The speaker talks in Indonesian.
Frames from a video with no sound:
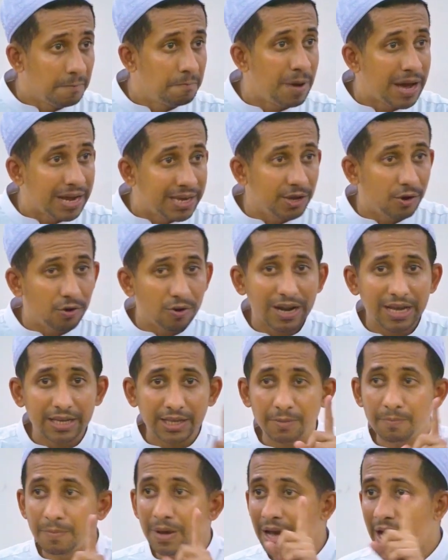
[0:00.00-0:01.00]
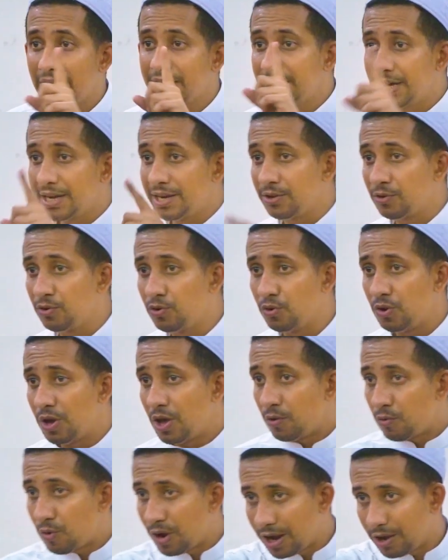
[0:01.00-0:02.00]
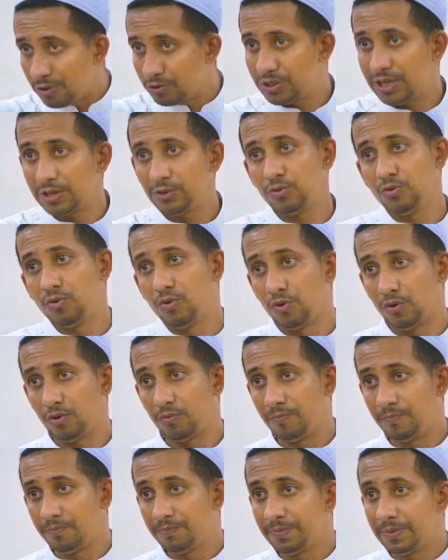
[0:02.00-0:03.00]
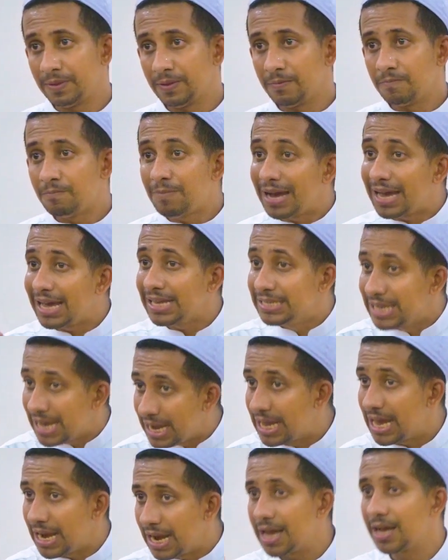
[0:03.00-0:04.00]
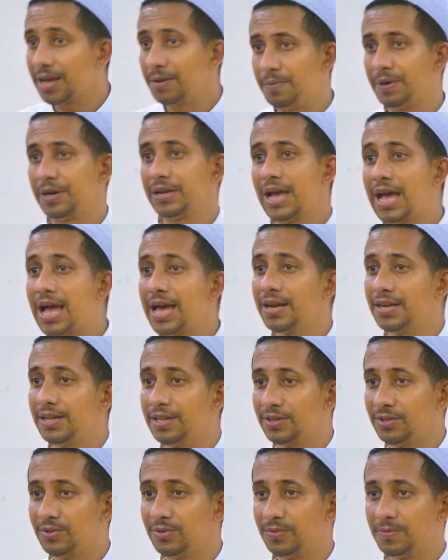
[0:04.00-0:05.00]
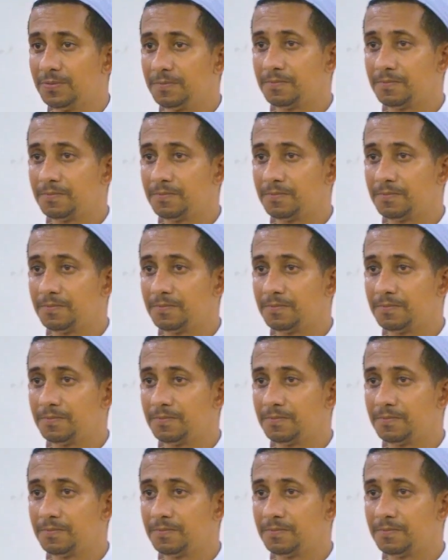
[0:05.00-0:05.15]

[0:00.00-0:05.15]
bagi orang yang mengajariku walau satu huruf maka jagalah keberkahan itu.